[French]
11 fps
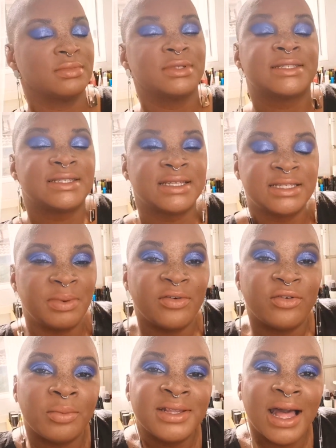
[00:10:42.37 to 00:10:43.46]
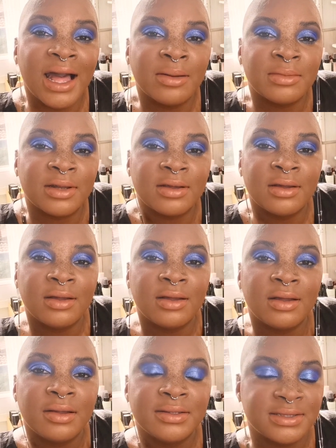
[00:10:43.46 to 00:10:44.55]
C'est pas formidable.
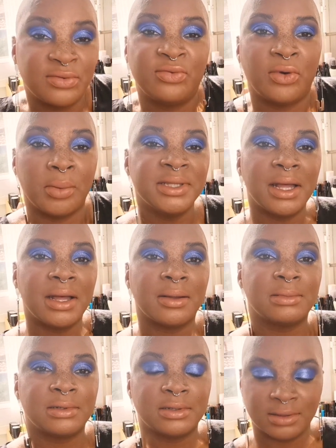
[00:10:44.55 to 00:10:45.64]
C'est formidable.